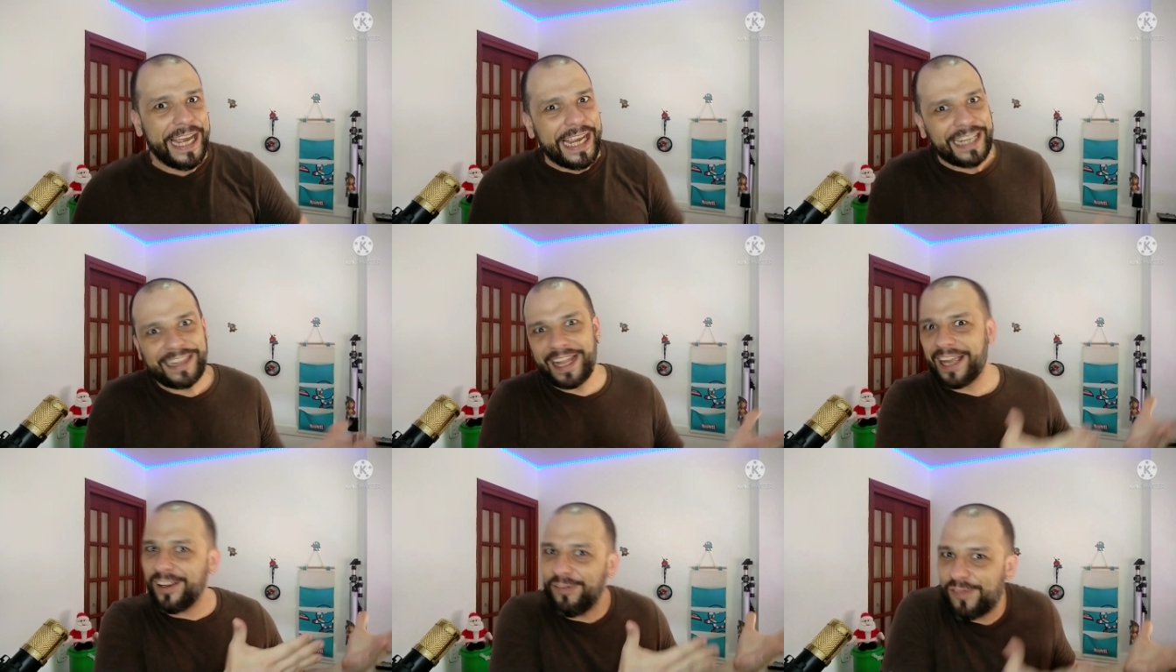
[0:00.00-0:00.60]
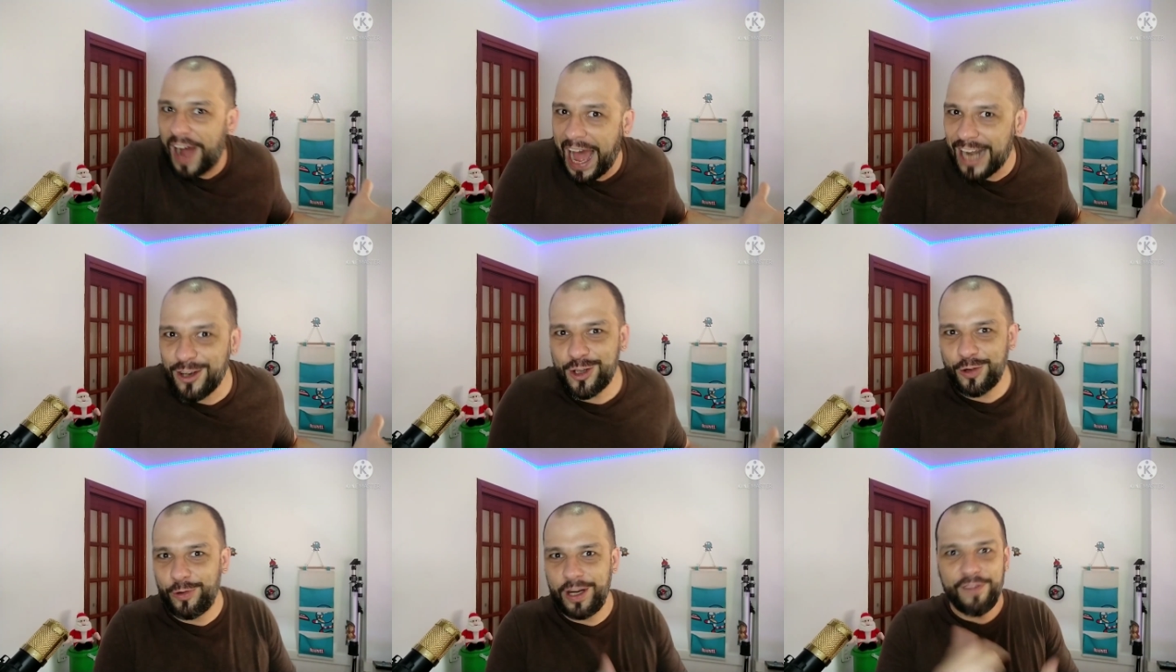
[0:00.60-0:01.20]
e tem
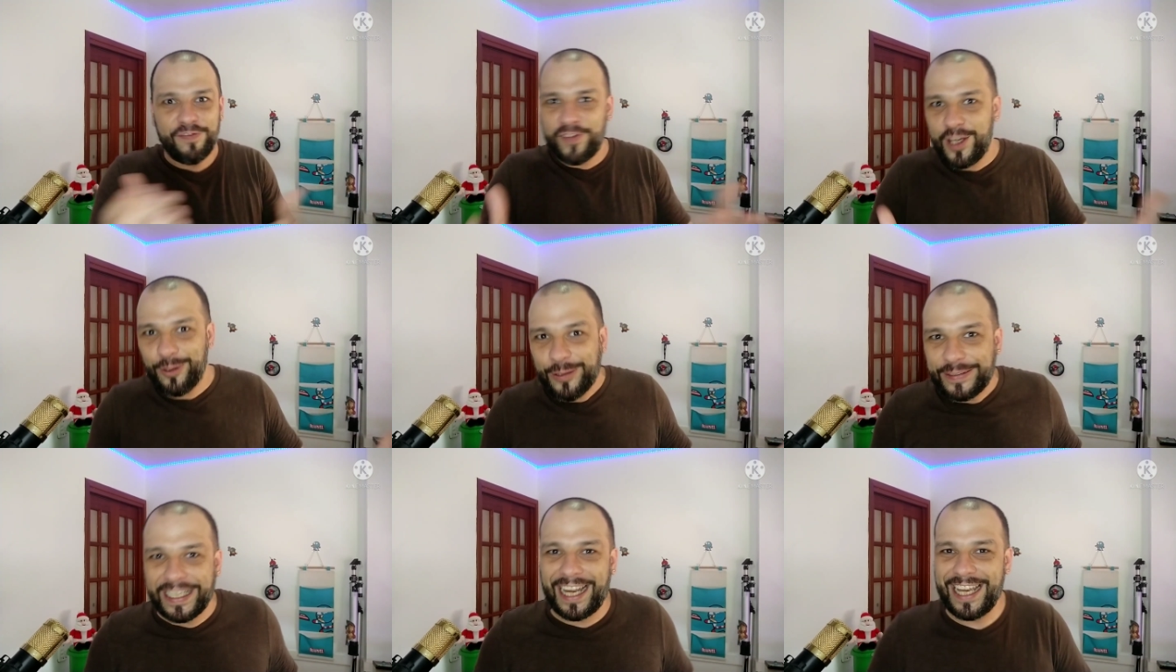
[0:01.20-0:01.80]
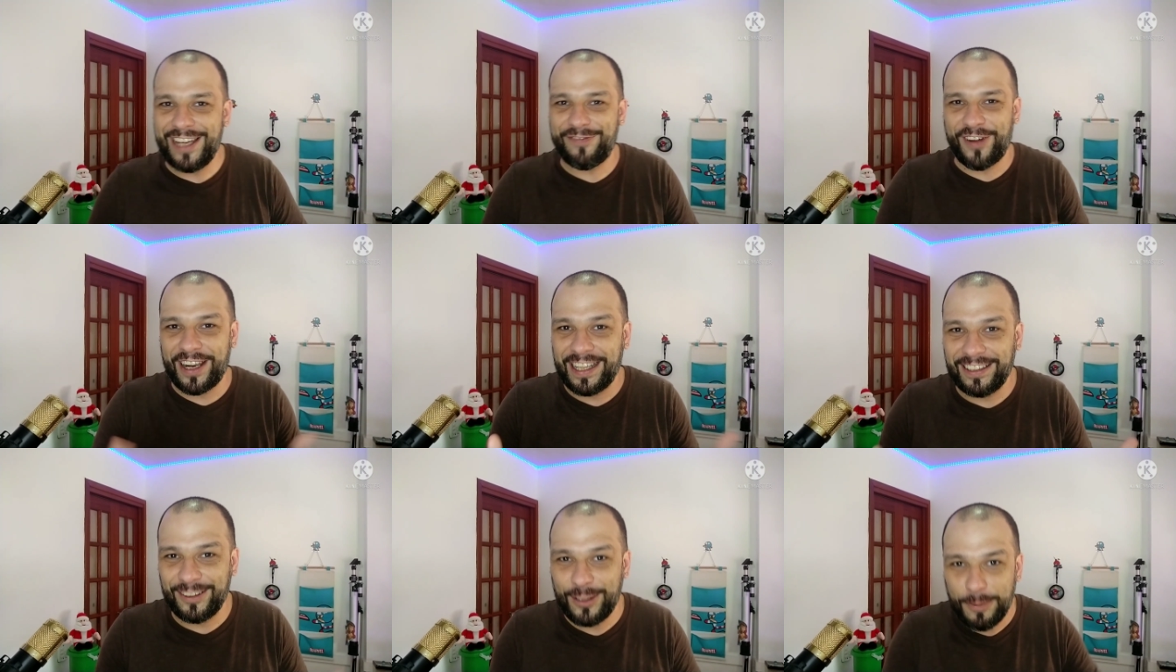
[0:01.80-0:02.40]
vários reviews aí
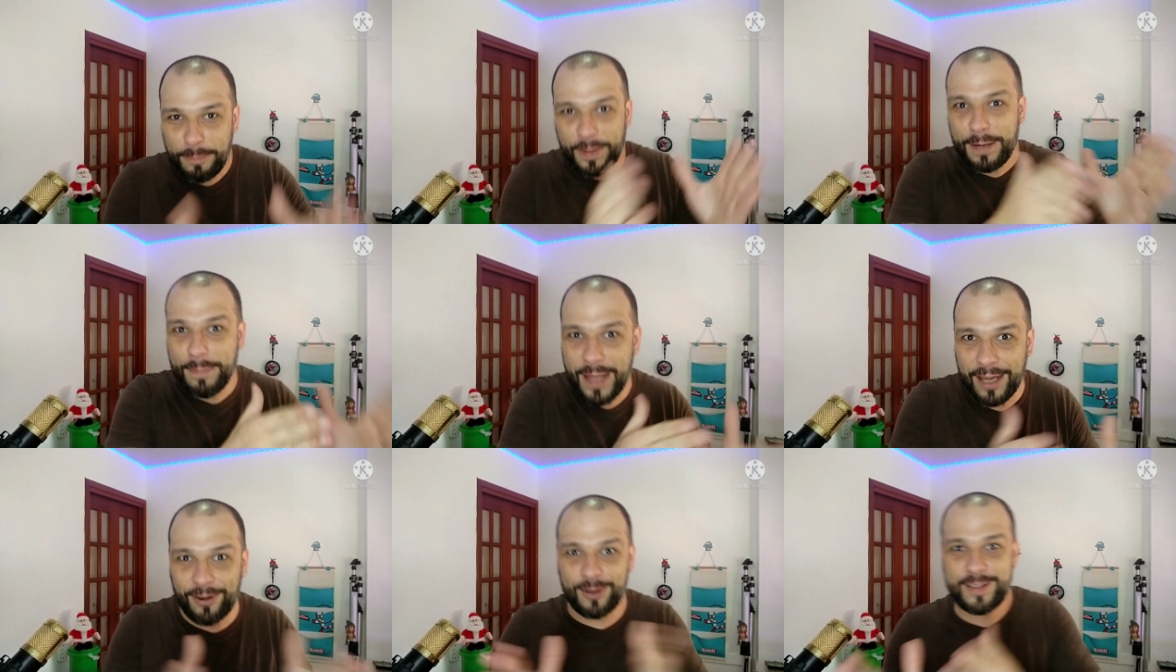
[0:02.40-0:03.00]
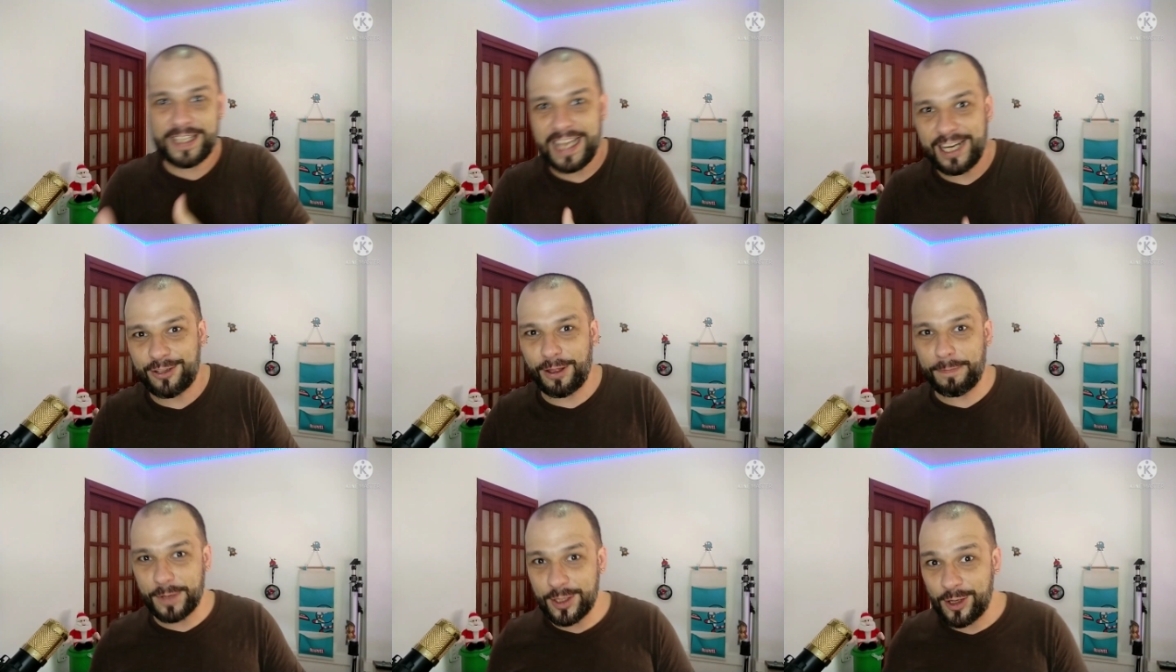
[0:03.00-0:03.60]
falando do primeiro ao
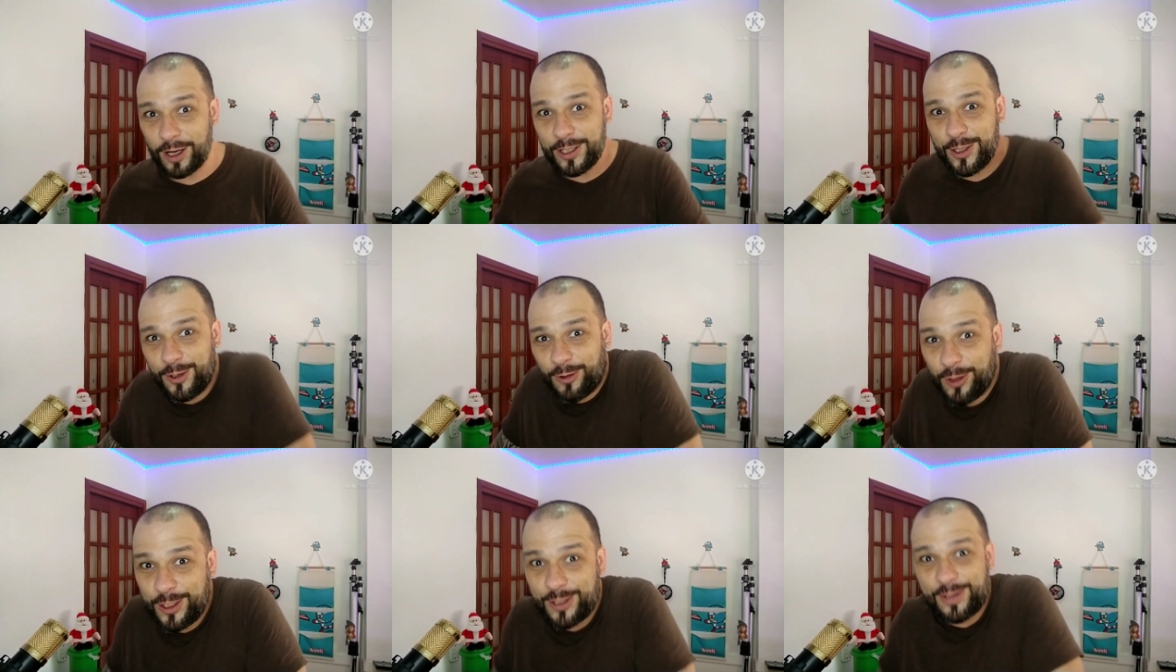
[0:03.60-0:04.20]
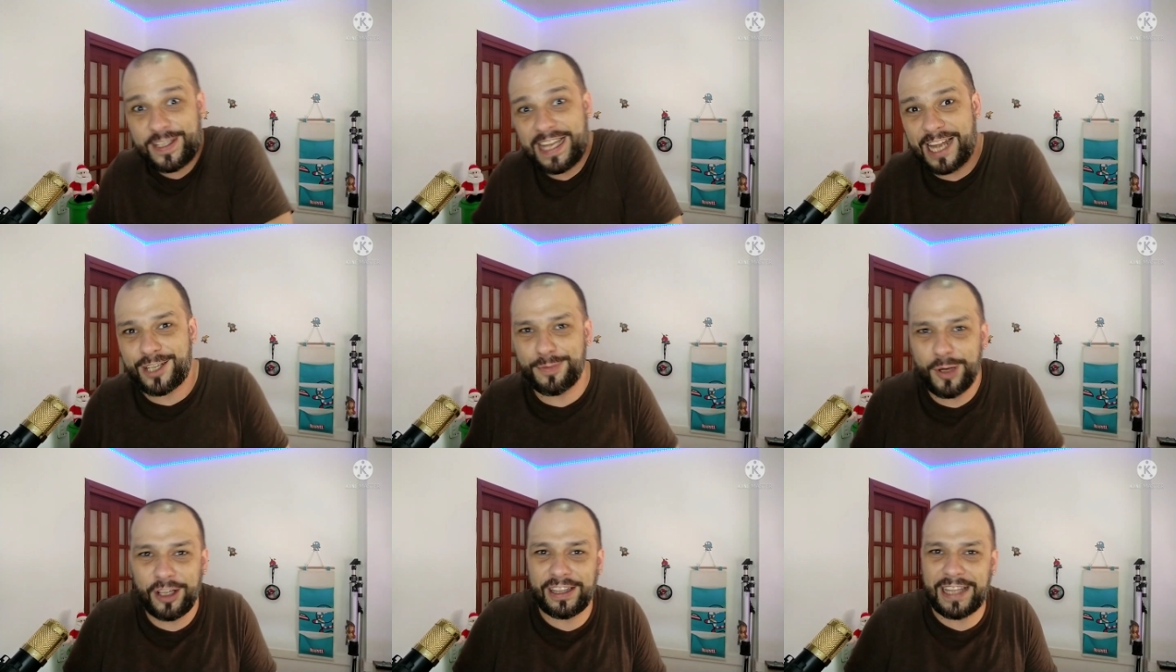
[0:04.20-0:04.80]
sexto episódio hoje, o
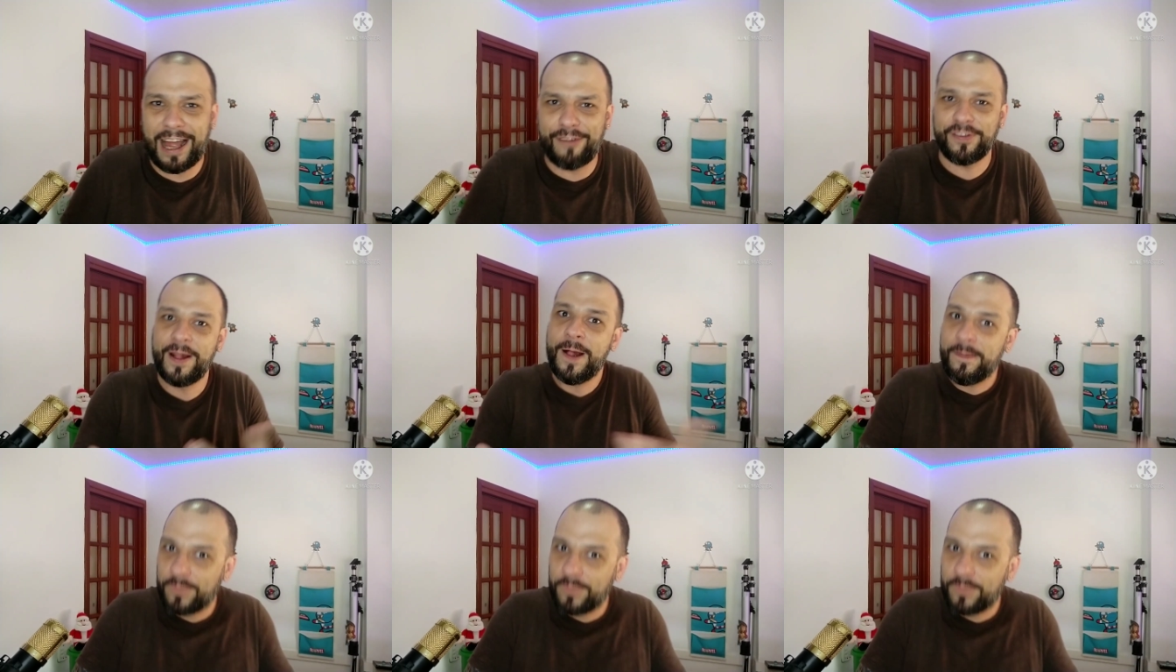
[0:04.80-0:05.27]
sétimo e oitavo.